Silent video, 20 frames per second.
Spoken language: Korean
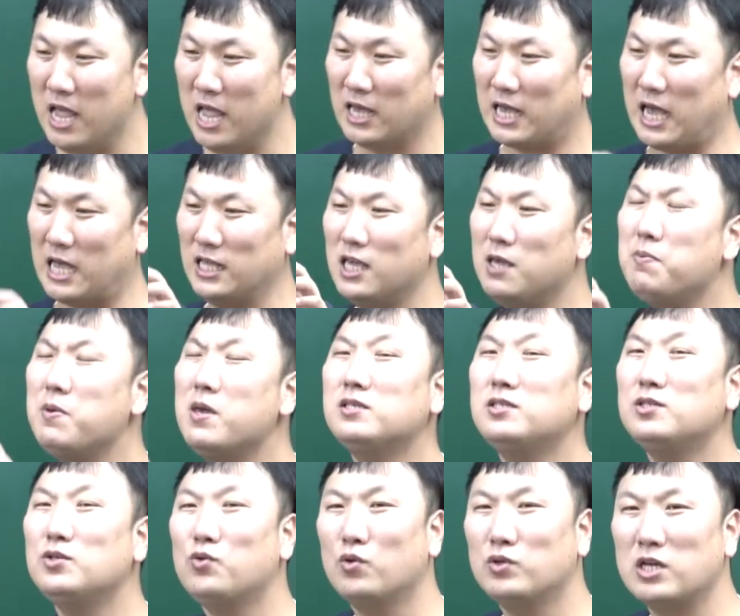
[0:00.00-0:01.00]
그러니까
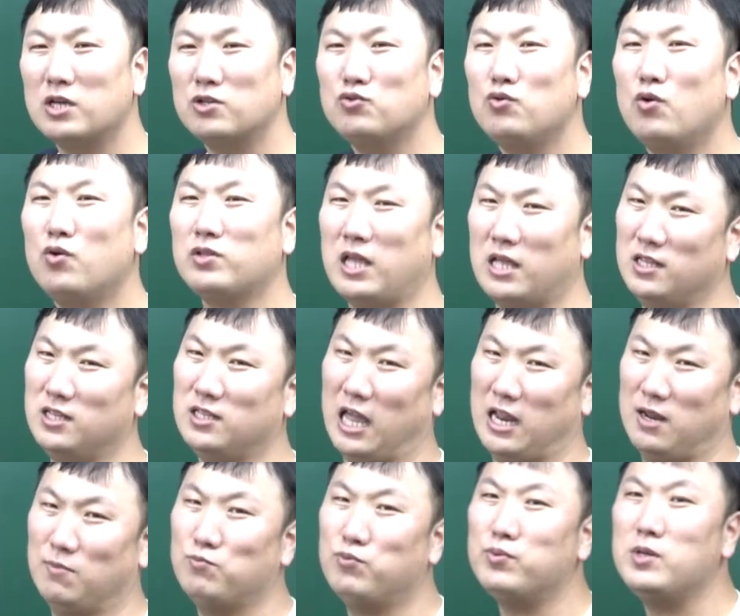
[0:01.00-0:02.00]
EBS 교재에 수록되어 있는
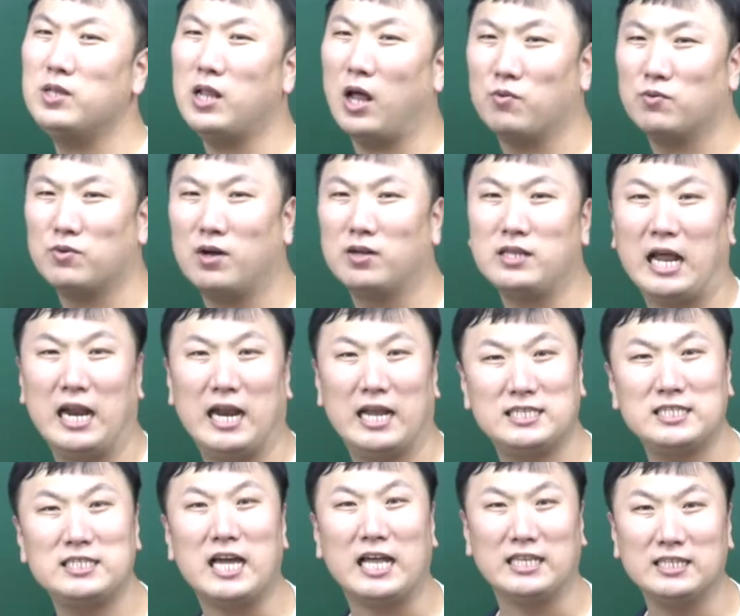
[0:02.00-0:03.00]
다른 부분이 나오는 건
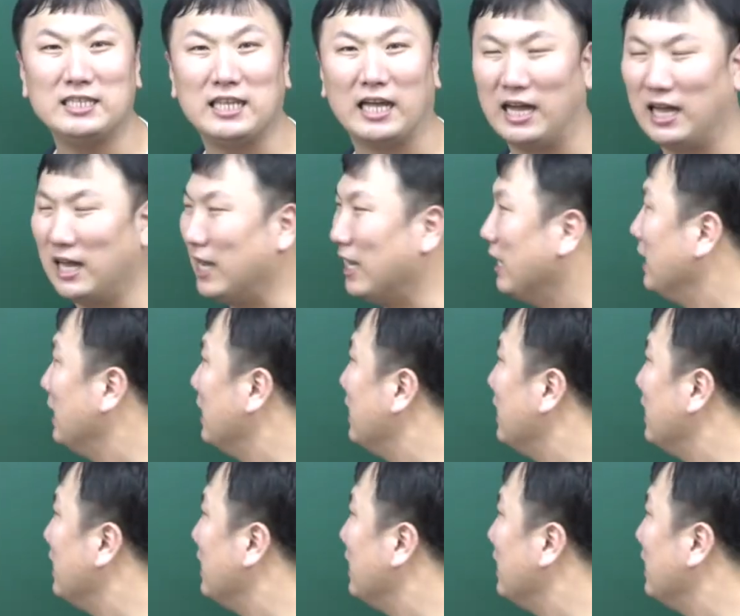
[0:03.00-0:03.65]
달라지지 않는다.